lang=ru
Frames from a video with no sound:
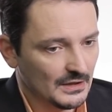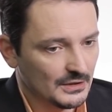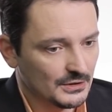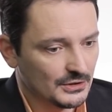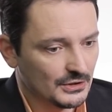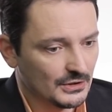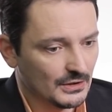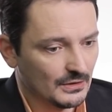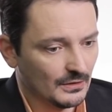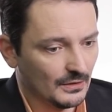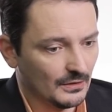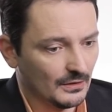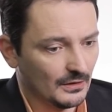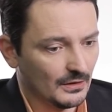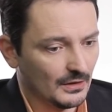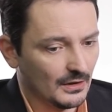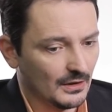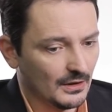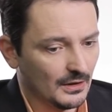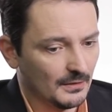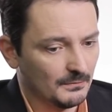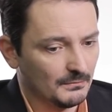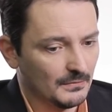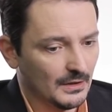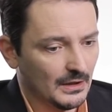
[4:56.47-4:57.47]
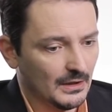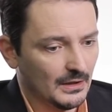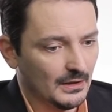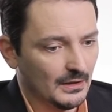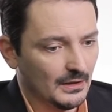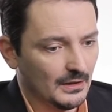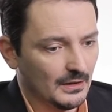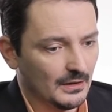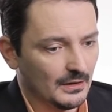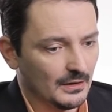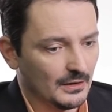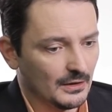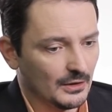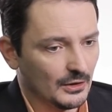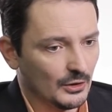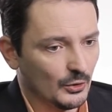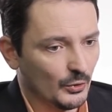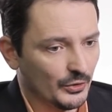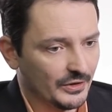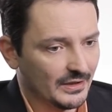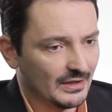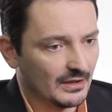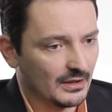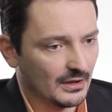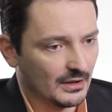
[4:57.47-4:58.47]
что
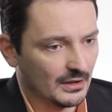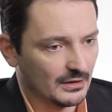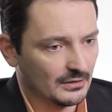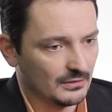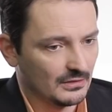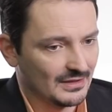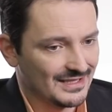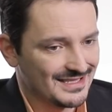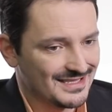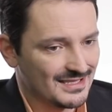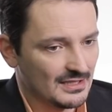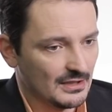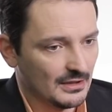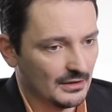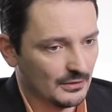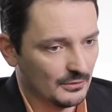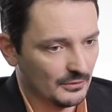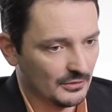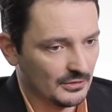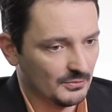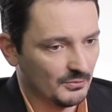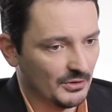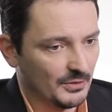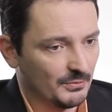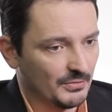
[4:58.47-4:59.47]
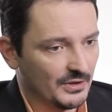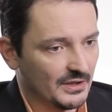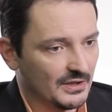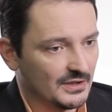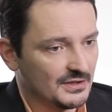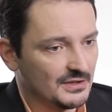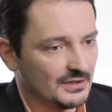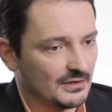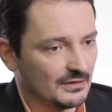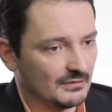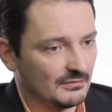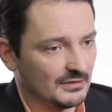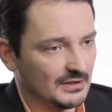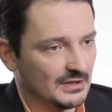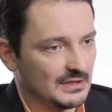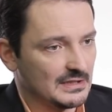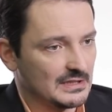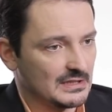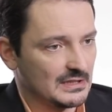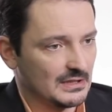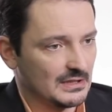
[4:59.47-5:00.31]
логика, которой следует при проектировании